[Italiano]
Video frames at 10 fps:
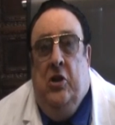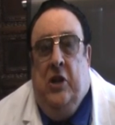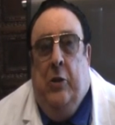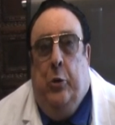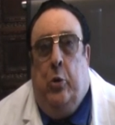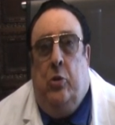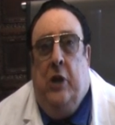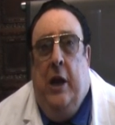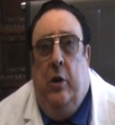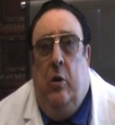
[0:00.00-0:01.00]
Santo
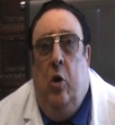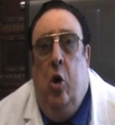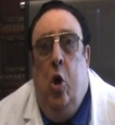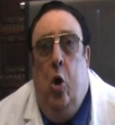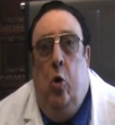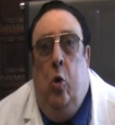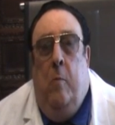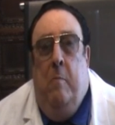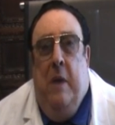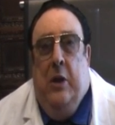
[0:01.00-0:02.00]
Rosario, l'ho
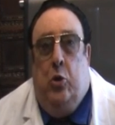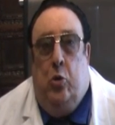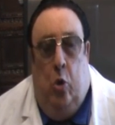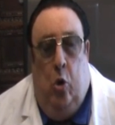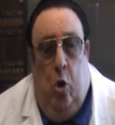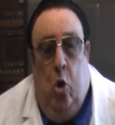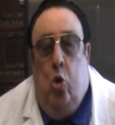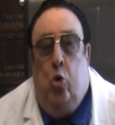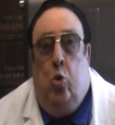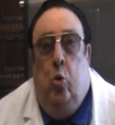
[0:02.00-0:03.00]
messo
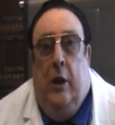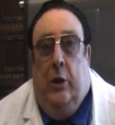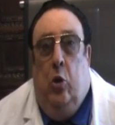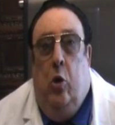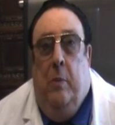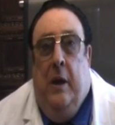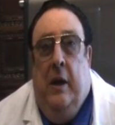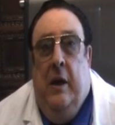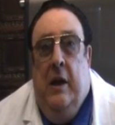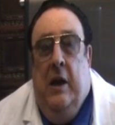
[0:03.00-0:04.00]

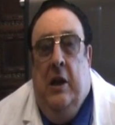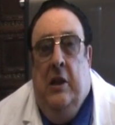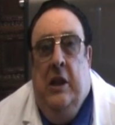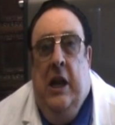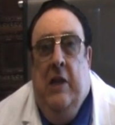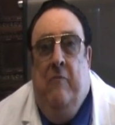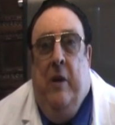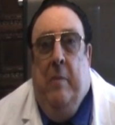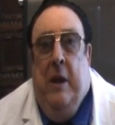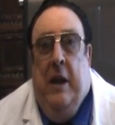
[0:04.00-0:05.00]
sull'addome
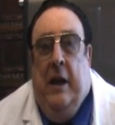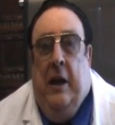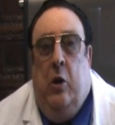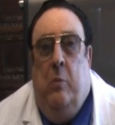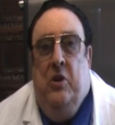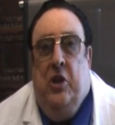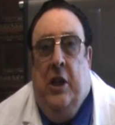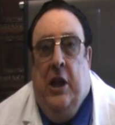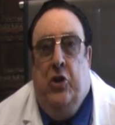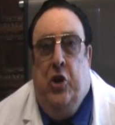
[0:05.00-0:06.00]
dell'infermiera che
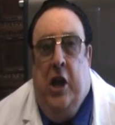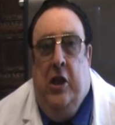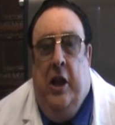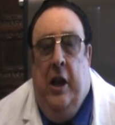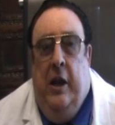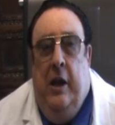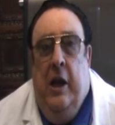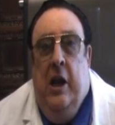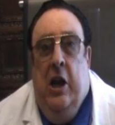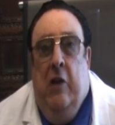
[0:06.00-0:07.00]
cominciava a scendere,
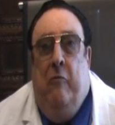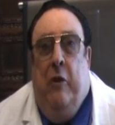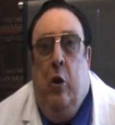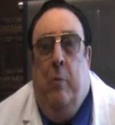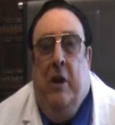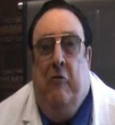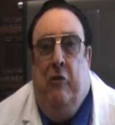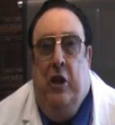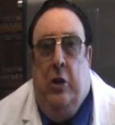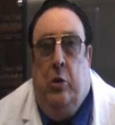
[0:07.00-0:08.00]
il fenomeno è
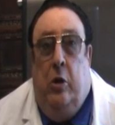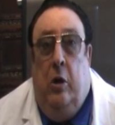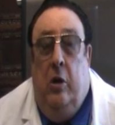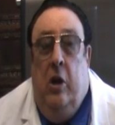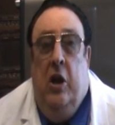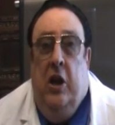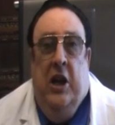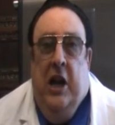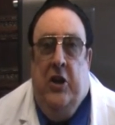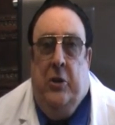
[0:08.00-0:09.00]
finito,
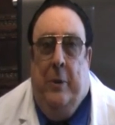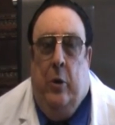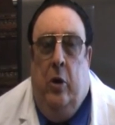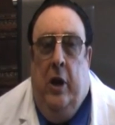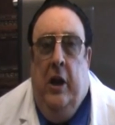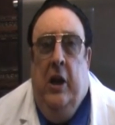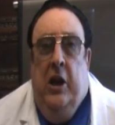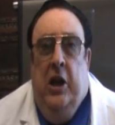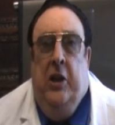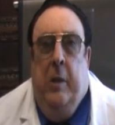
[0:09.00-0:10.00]
in altre parole
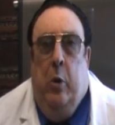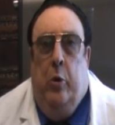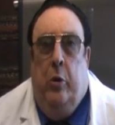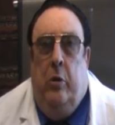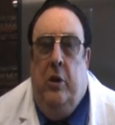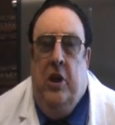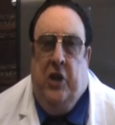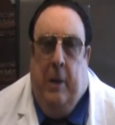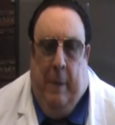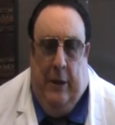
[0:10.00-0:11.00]
il demonio è
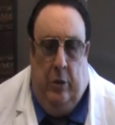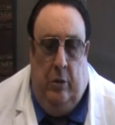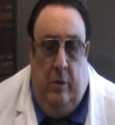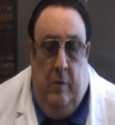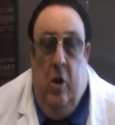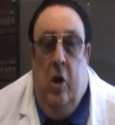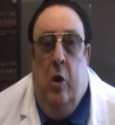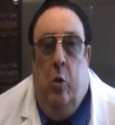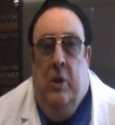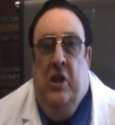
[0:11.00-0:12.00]
scappato.
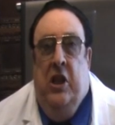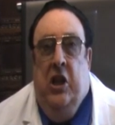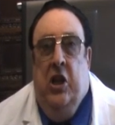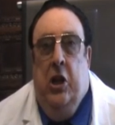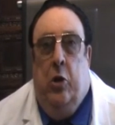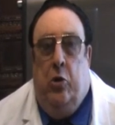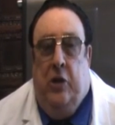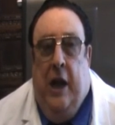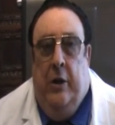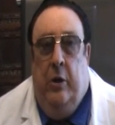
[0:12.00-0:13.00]
Quindi il
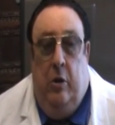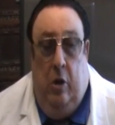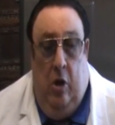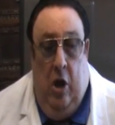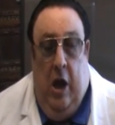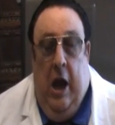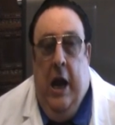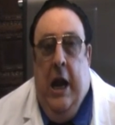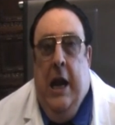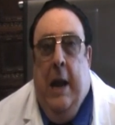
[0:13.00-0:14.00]
rosario
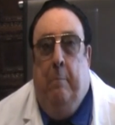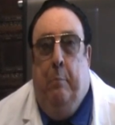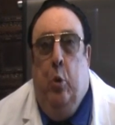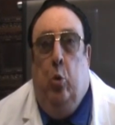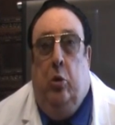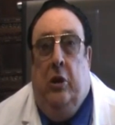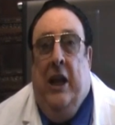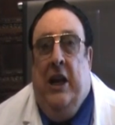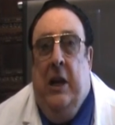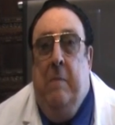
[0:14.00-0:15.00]
è la più
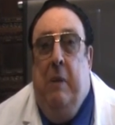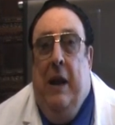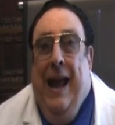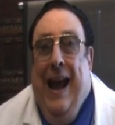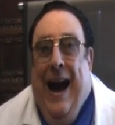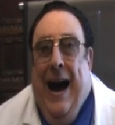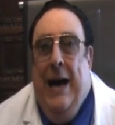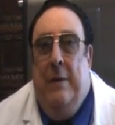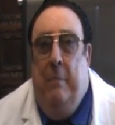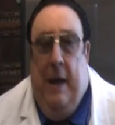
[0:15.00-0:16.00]
terribile
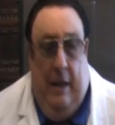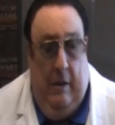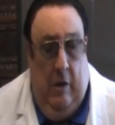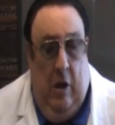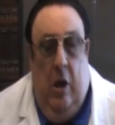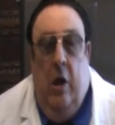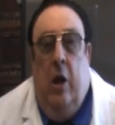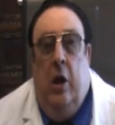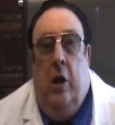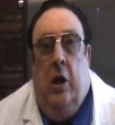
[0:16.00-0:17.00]
arma
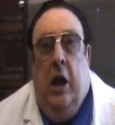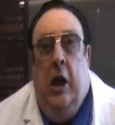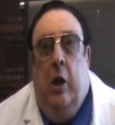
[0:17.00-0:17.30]
che